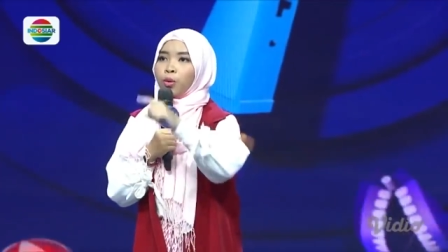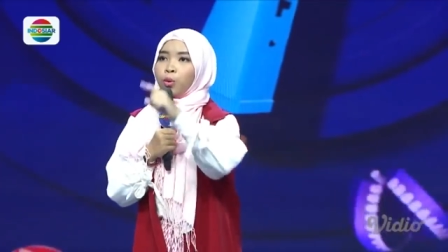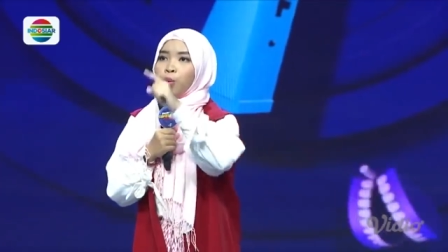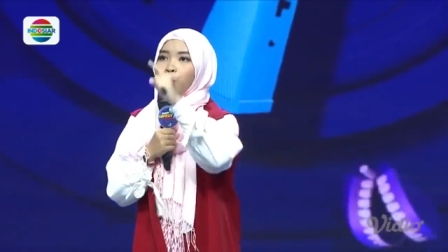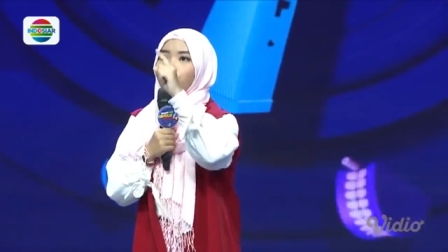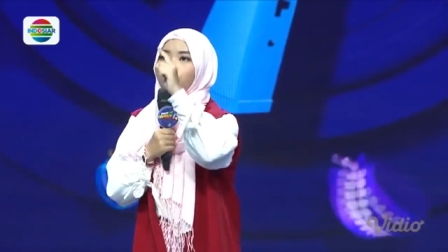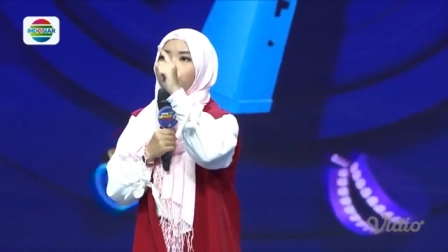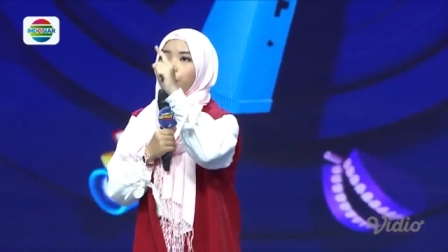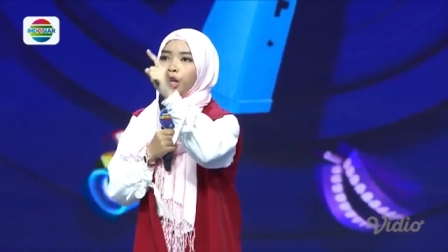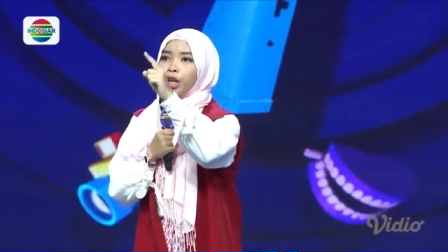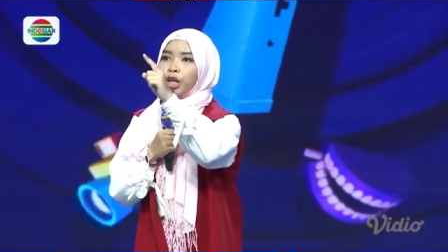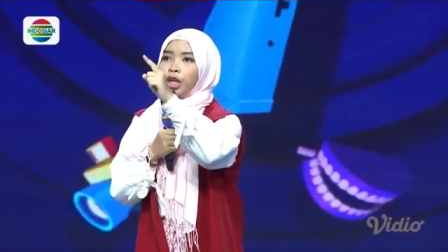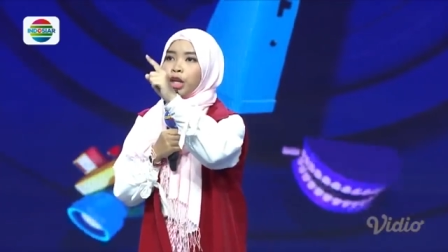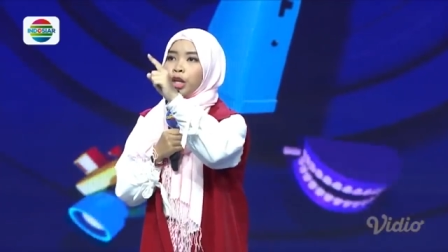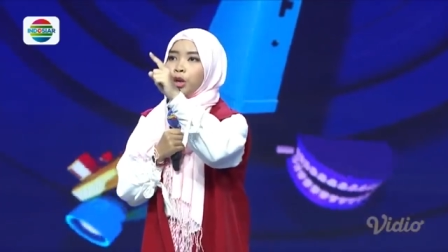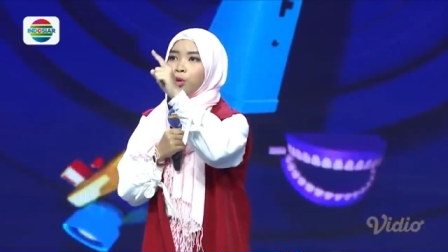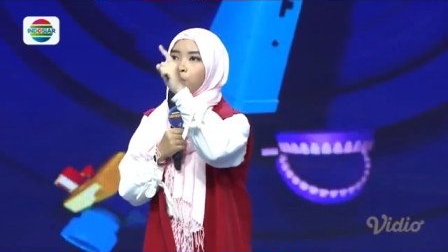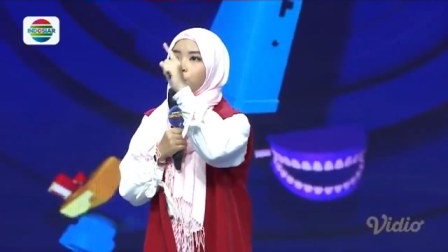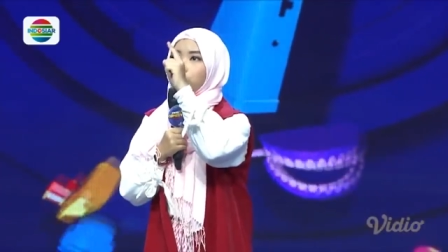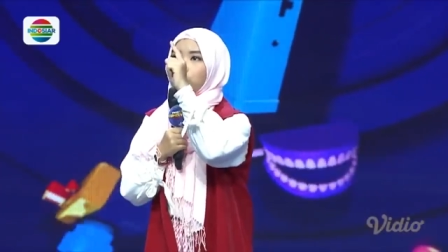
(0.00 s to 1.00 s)
Poeni,
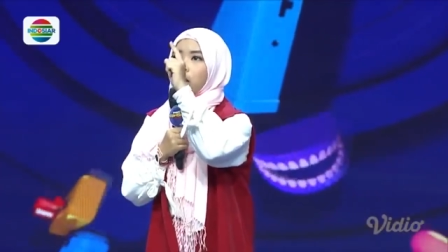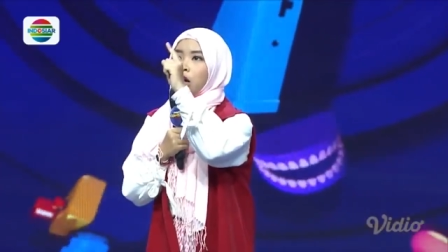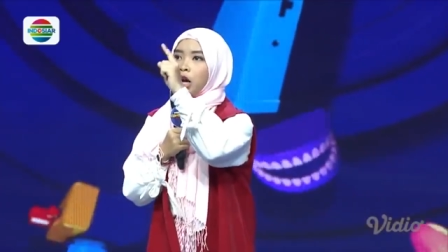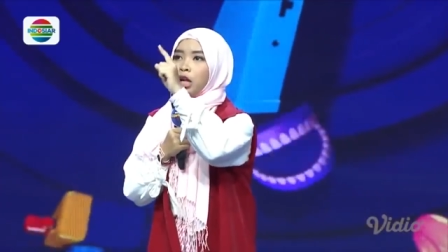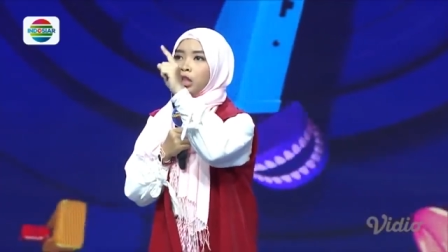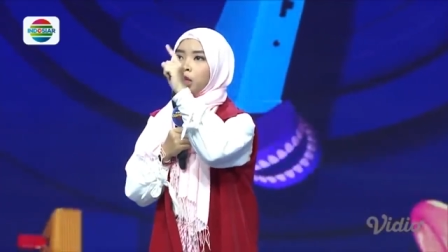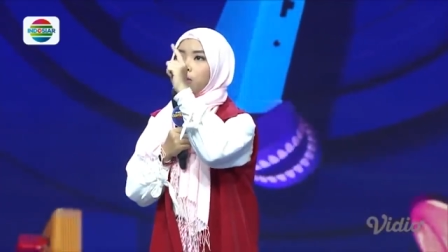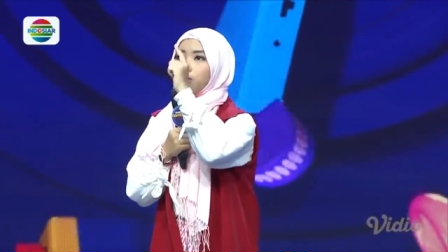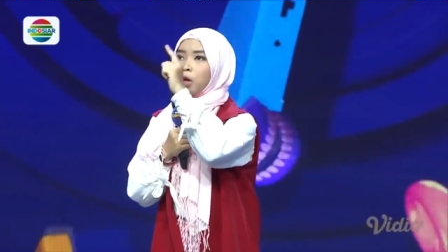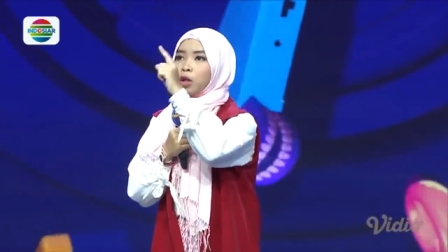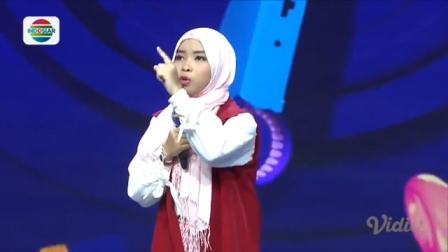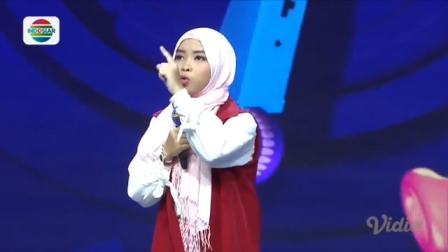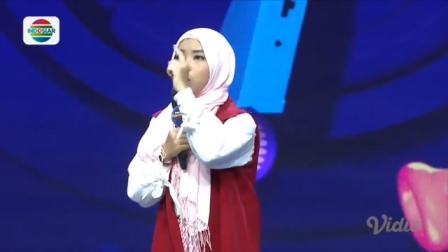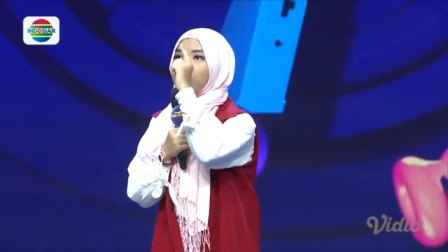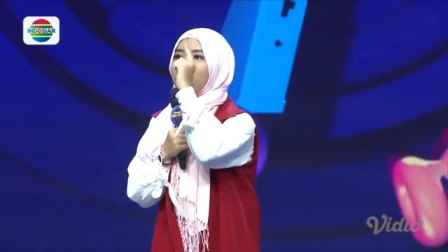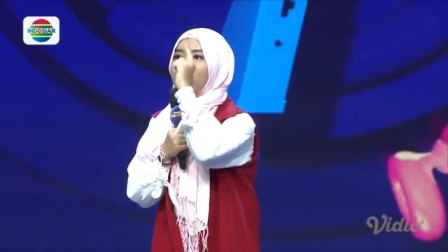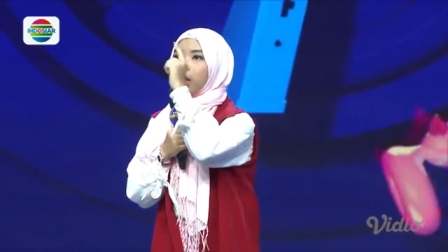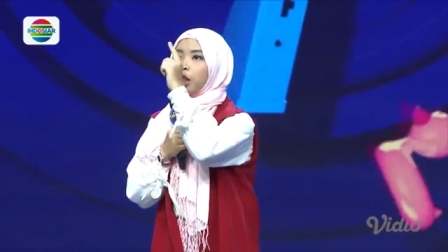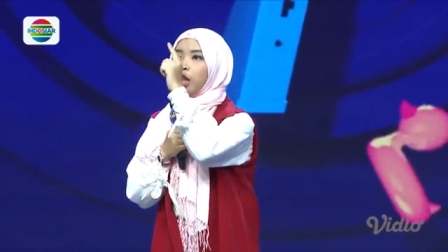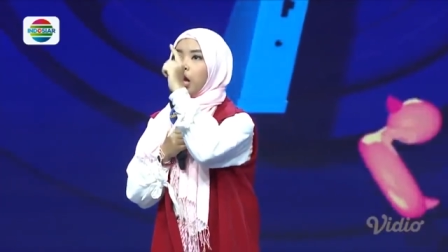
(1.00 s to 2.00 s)
utang katenbat dua
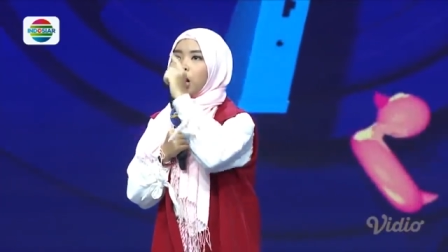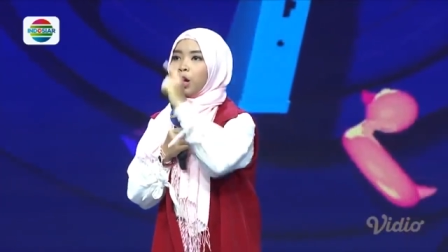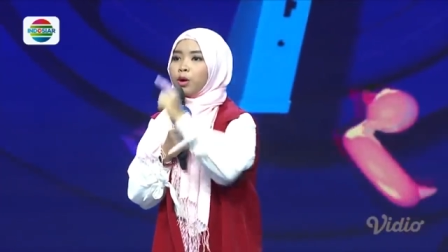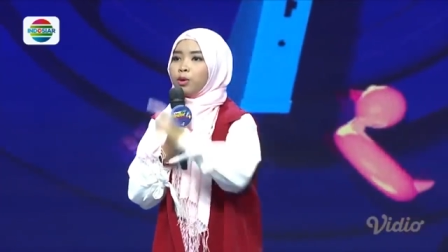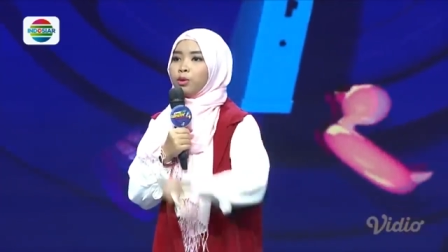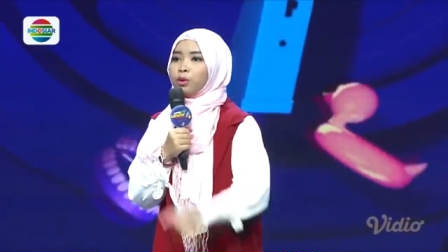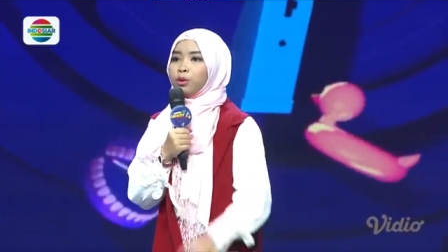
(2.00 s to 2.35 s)
batang.